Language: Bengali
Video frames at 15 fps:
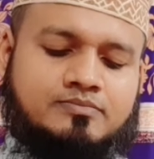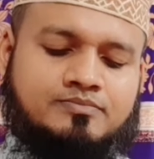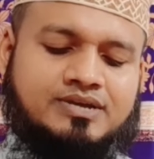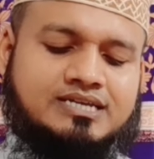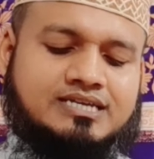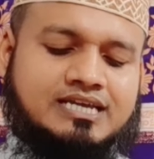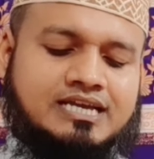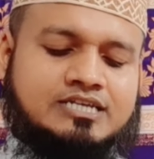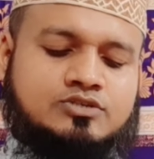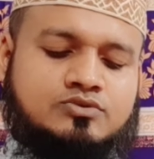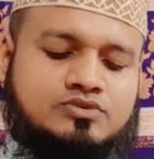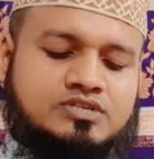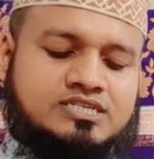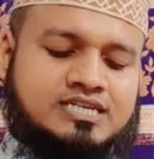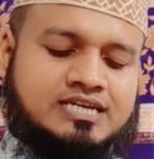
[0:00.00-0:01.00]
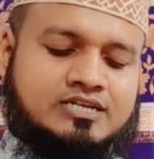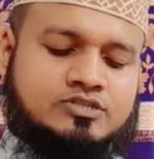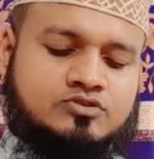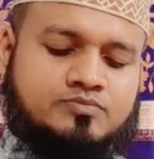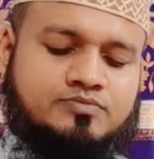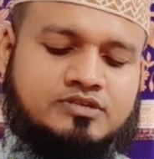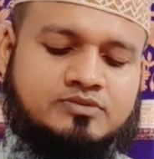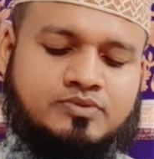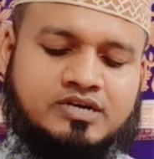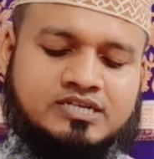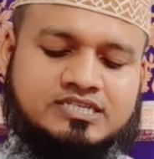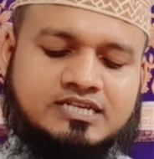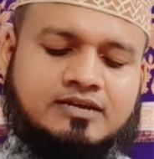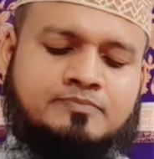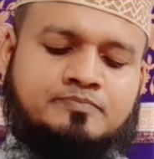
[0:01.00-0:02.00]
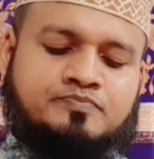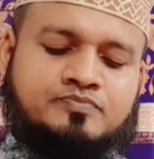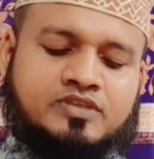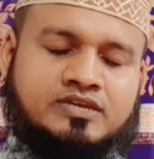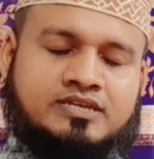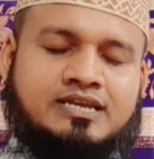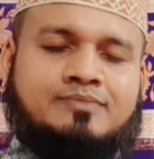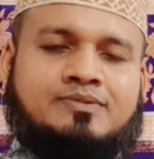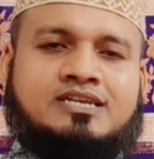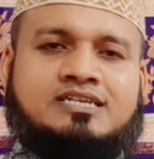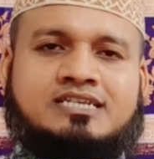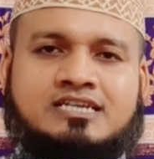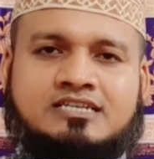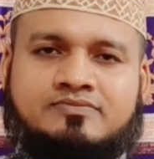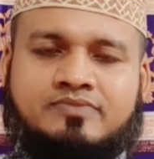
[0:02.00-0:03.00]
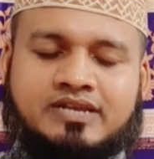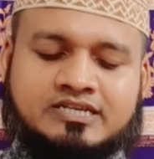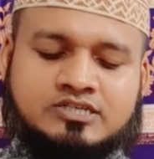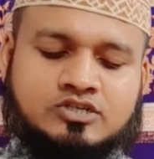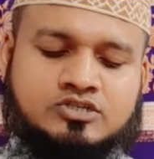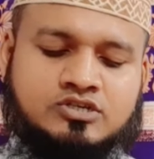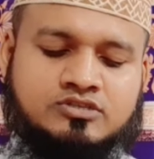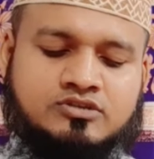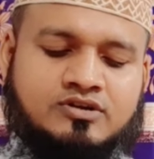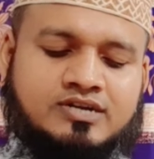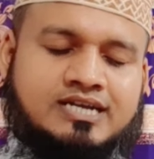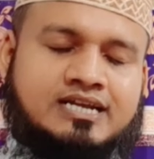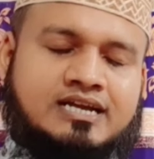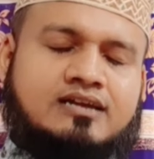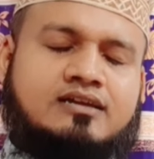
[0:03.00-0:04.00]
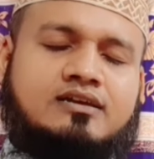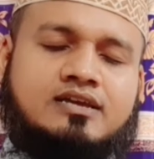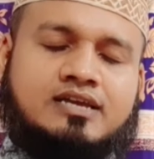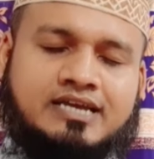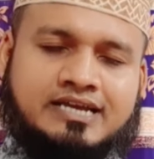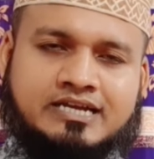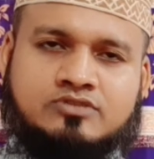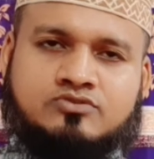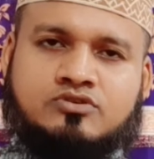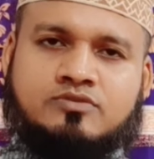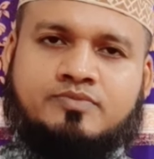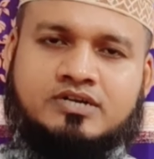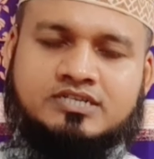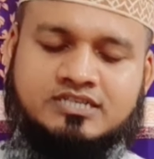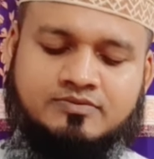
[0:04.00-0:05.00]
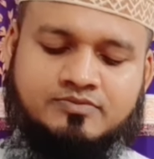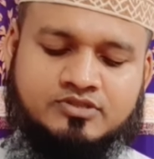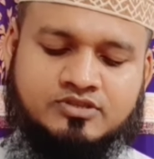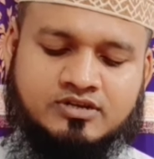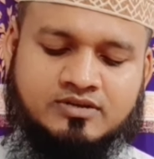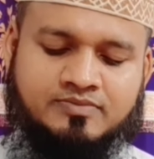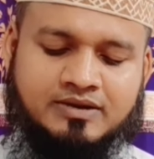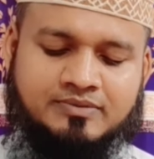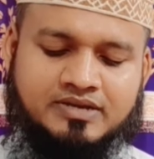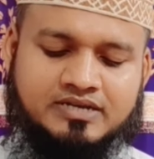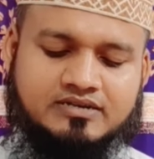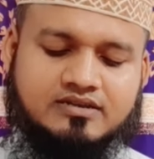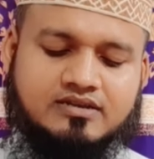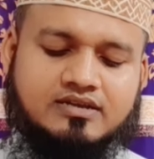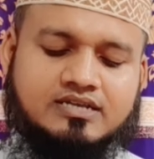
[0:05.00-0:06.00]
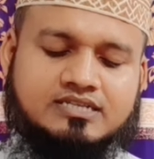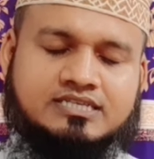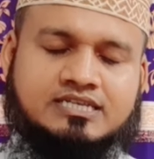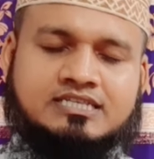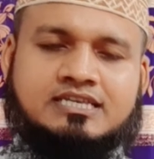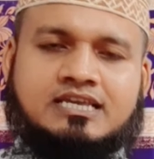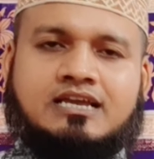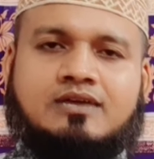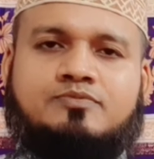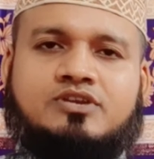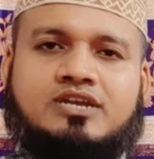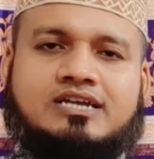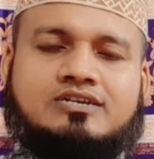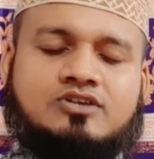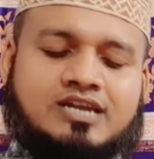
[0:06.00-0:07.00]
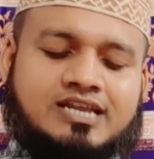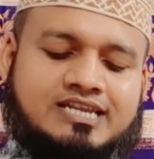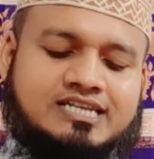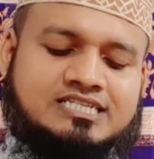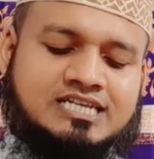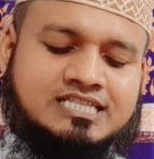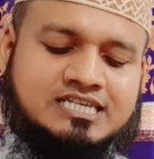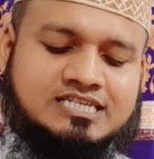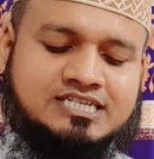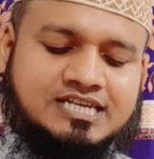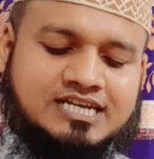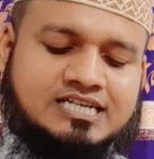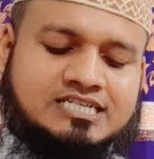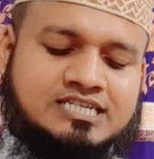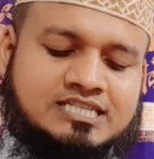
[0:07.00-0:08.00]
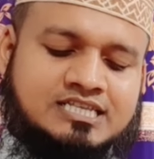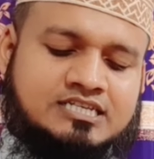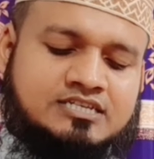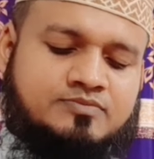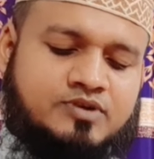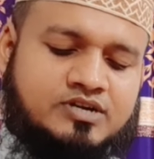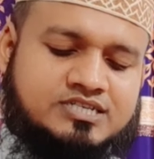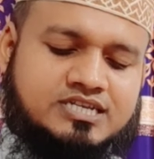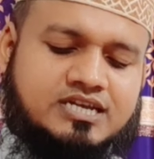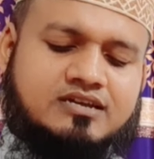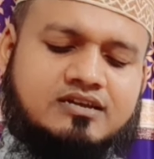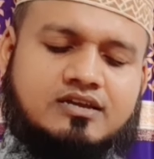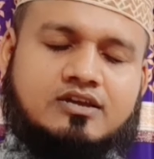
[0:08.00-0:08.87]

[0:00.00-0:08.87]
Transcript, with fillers: ব্যাংকে একশো উনিশ টাকা চব্বিশ পয়সা রিয়া মানি ট্রান্সফার একশো সতেরো টাকা একাত্তর পয়সার ভিতরে পাবেন আজকে সিঙ্গাপুরে এক ডলারে সাতাশি টাকা সাতাশি পয়সা